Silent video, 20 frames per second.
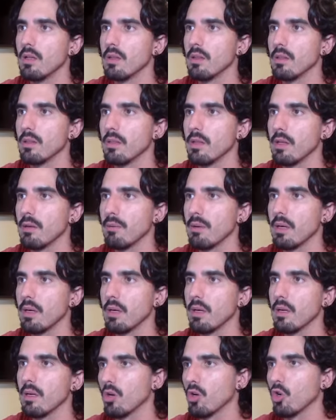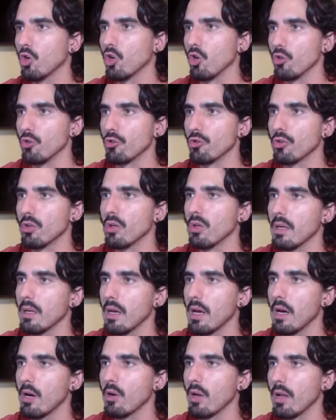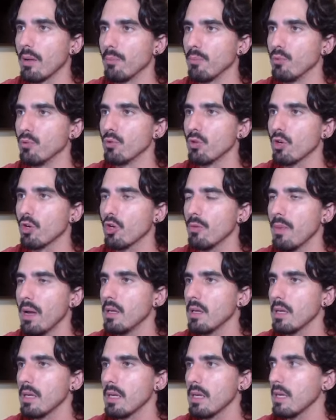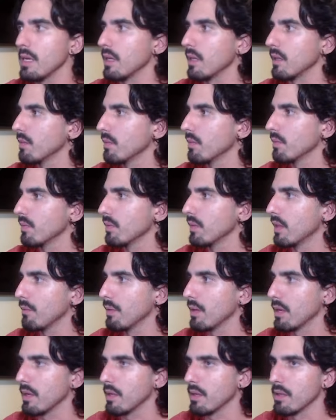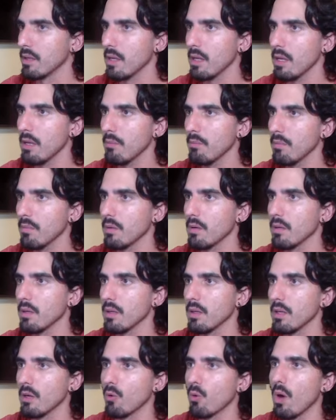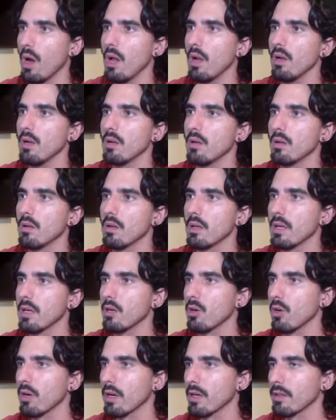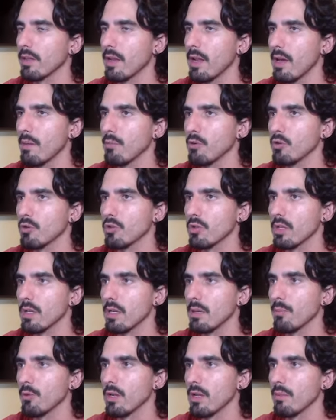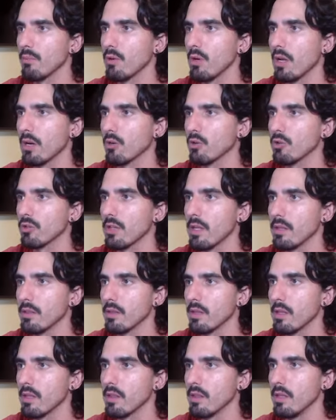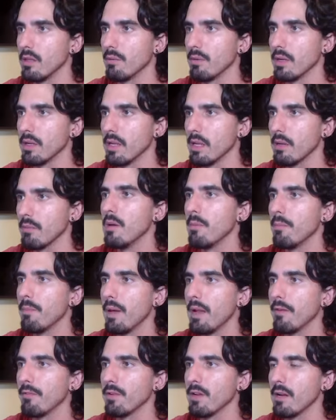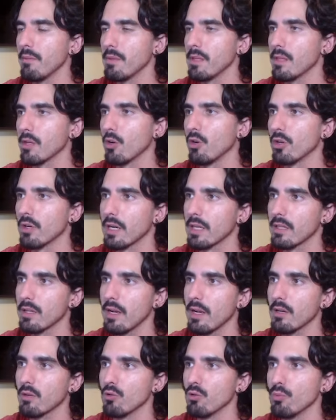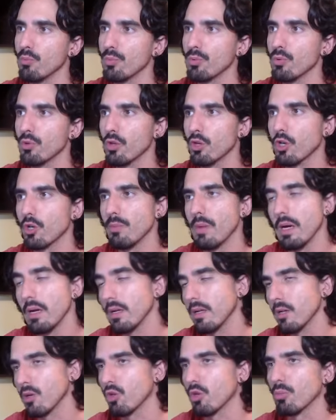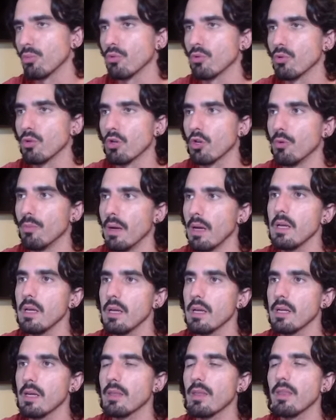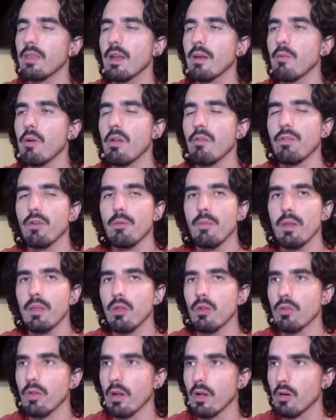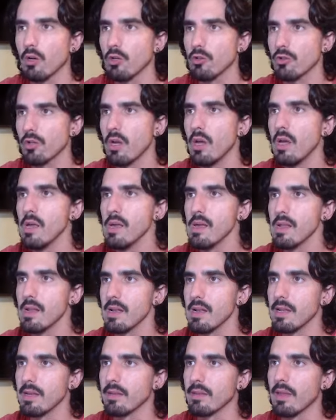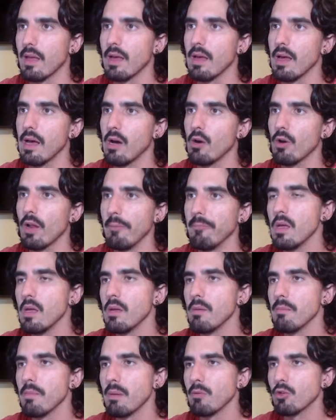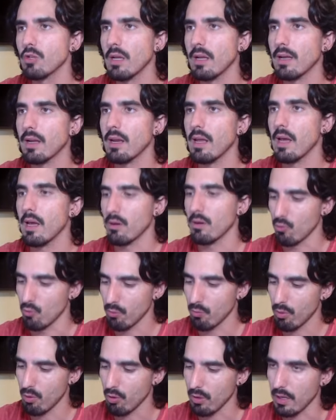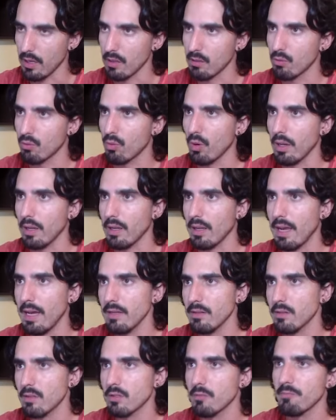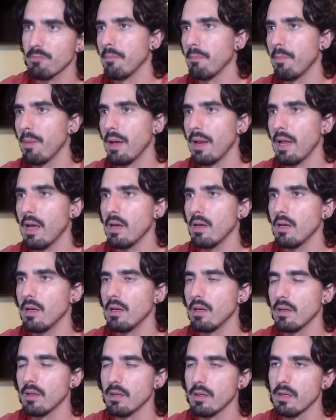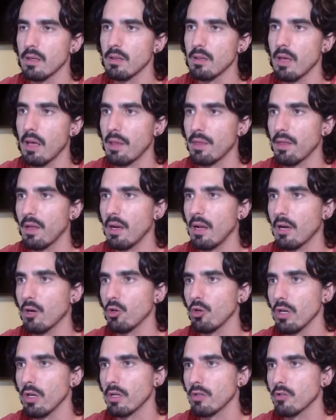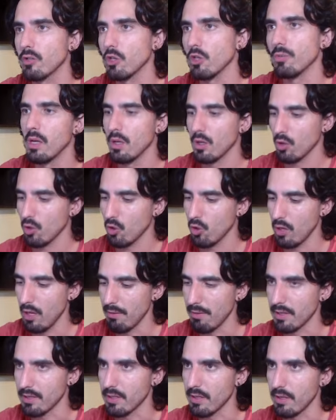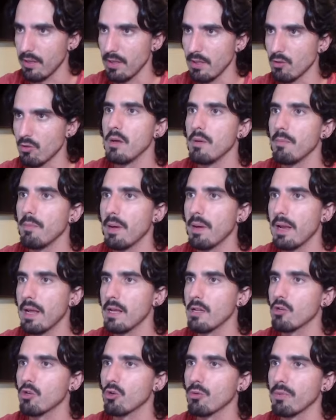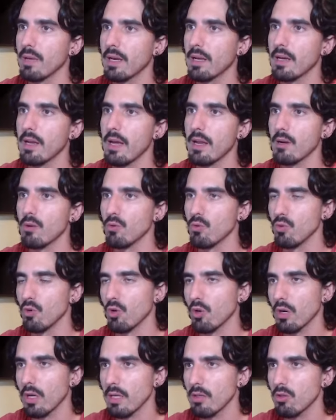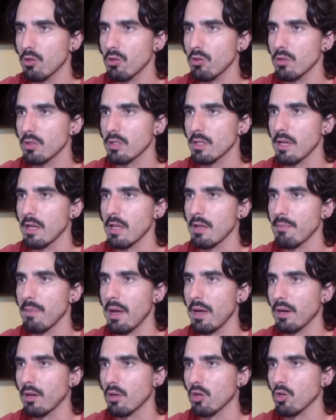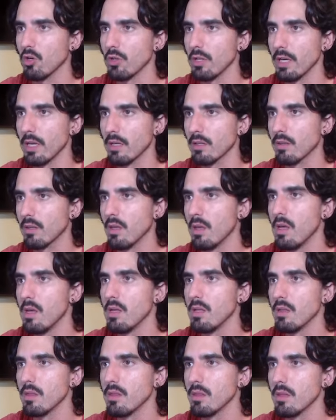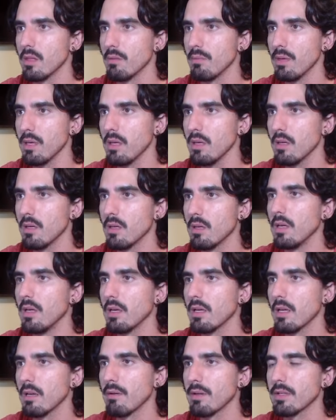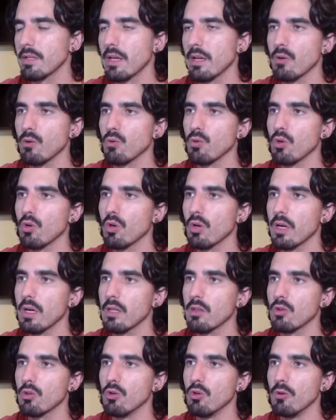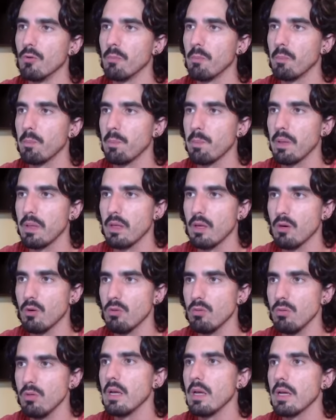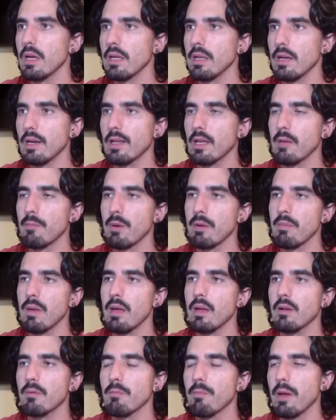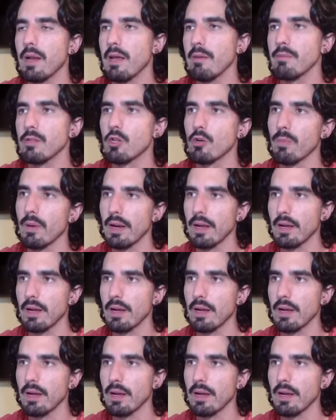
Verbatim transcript: db host. Ahora punto y coma y db name igual y concatenamos y ponemos la constante name para finalmente concatenar con un punto y coma y otro punto y coma y ya tendríamos la información del host lista. Ahora Vamos a crear un bloque try catch para hacer la conexión con la base de datos. Para eso voy a crear un objeto, se va a llamar connect que va a ser un objeto PDO en el que el primer parámetro para